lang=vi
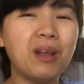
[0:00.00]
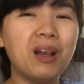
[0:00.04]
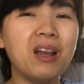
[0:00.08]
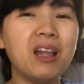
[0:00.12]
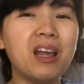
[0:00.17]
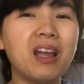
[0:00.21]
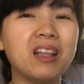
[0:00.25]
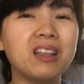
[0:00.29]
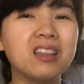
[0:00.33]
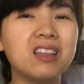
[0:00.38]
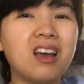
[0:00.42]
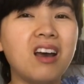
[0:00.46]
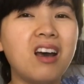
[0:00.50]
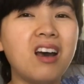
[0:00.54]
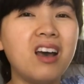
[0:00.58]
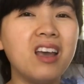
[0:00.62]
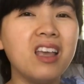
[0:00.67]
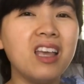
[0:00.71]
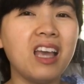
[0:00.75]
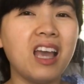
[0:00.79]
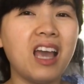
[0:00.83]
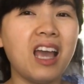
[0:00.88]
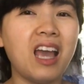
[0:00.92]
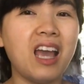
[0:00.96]
bánh flan
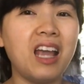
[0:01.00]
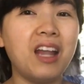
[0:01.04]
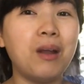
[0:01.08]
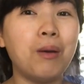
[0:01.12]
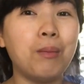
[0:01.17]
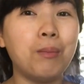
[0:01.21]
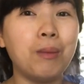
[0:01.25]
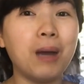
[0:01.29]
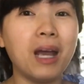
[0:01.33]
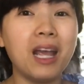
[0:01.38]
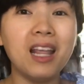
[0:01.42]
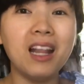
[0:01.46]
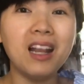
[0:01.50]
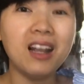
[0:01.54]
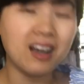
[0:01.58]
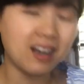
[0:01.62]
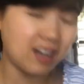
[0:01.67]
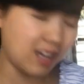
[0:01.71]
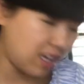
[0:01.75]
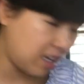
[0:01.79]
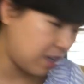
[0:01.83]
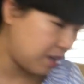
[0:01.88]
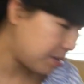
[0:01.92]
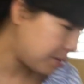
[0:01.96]
tới hai đồng mấy
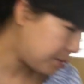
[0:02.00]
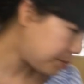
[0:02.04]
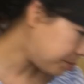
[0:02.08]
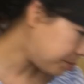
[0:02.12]
lần á